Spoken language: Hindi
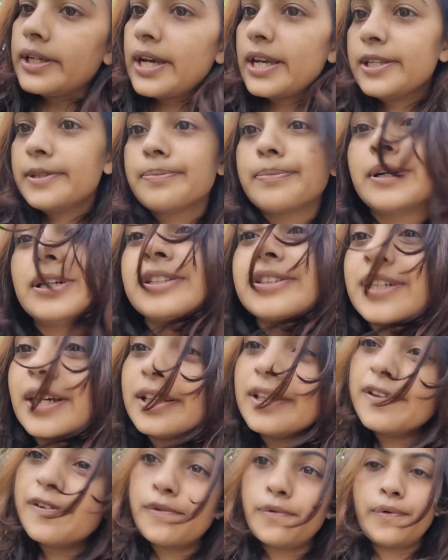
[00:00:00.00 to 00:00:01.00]
गई
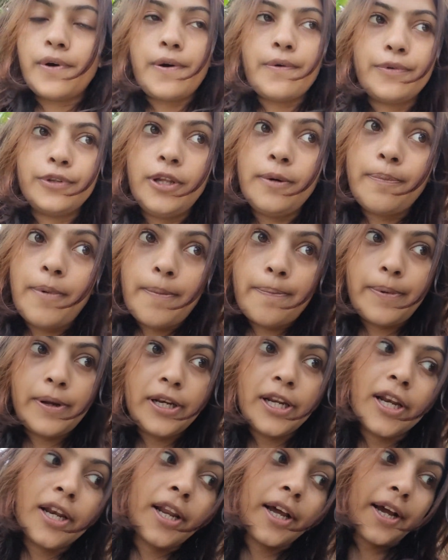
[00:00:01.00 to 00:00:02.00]
मर्चा नहीं हुआ वो ना
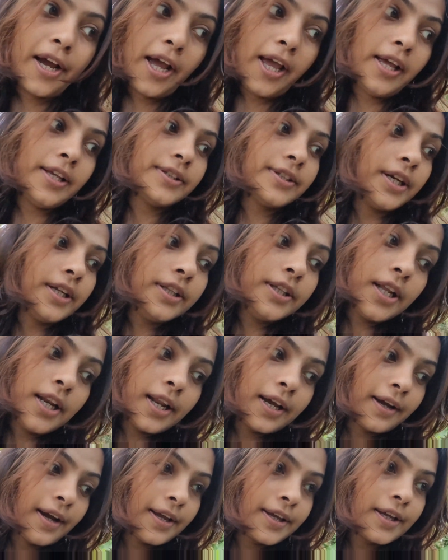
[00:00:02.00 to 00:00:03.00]
पापा ने लगाया शायद या
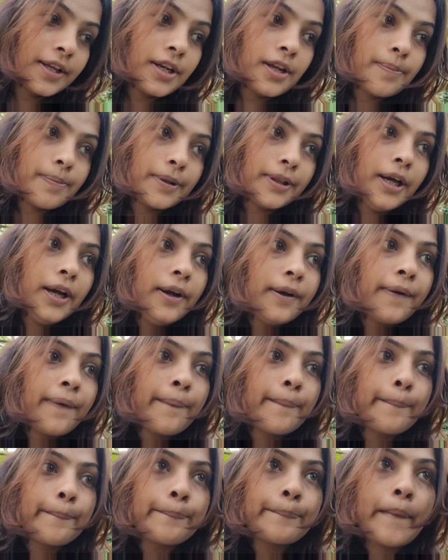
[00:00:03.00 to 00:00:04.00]
लगाएंगे नहीं पता
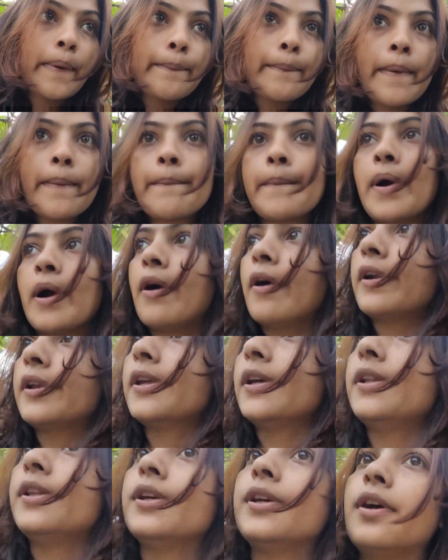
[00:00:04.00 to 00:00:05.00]
और
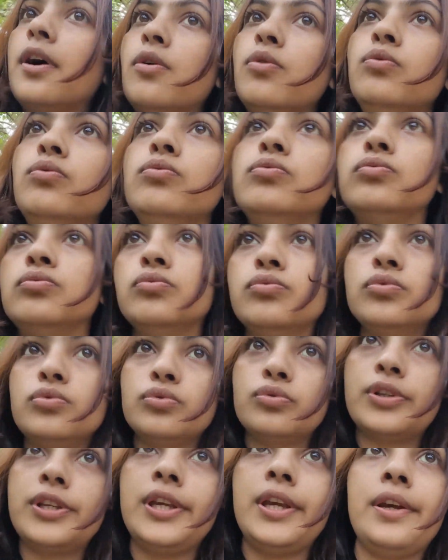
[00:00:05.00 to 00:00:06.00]
क्या दिखाऊं
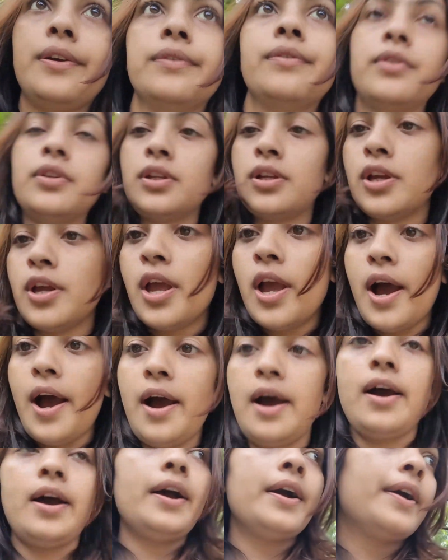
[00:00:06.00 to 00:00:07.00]
रुकिए
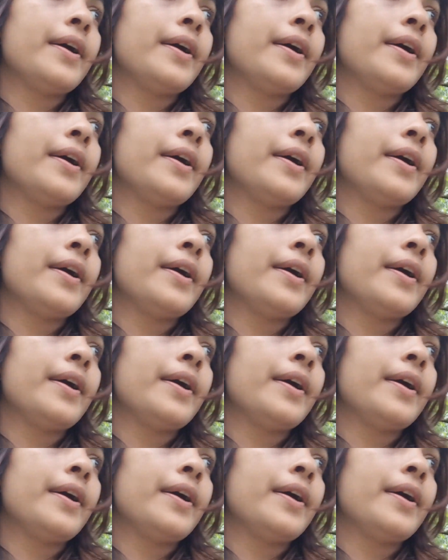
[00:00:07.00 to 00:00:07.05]
हाँ, हाँ,